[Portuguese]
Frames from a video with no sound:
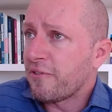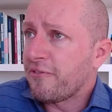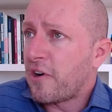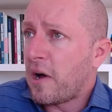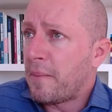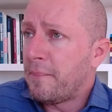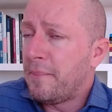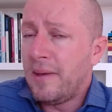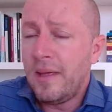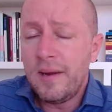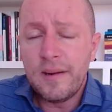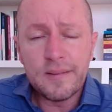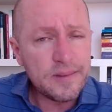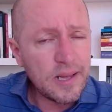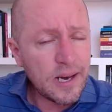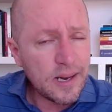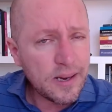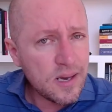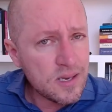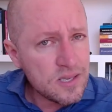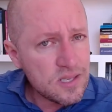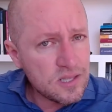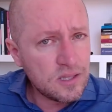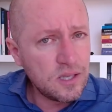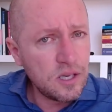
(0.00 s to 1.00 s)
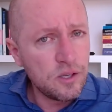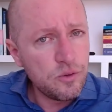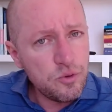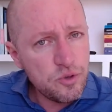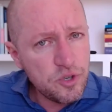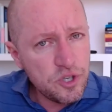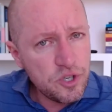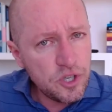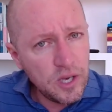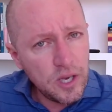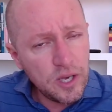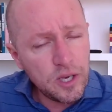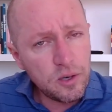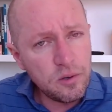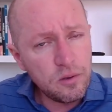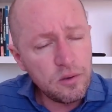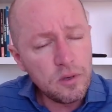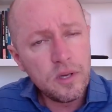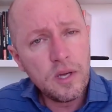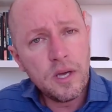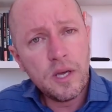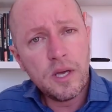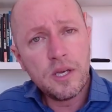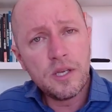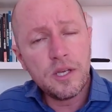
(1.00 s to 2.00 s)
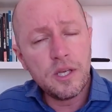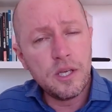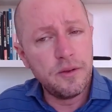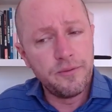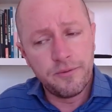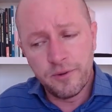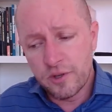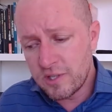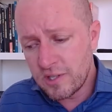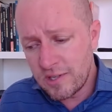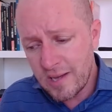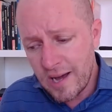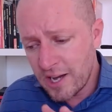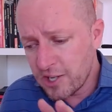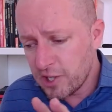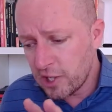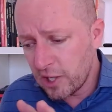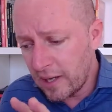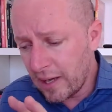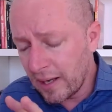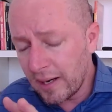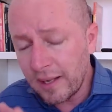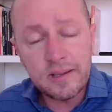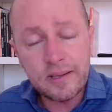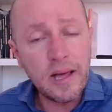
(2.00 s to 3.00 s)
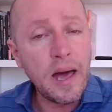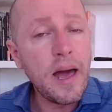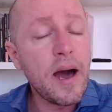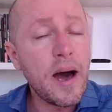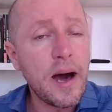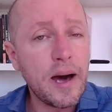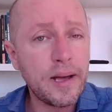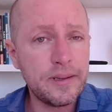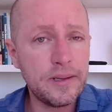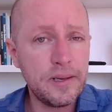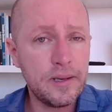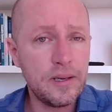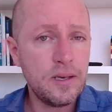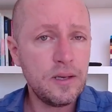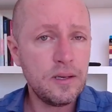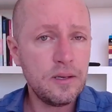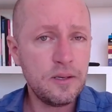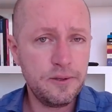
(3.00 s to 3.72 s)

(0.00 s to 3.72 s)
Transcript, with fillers: família está gastando dinheiro e você acha que ela está errada.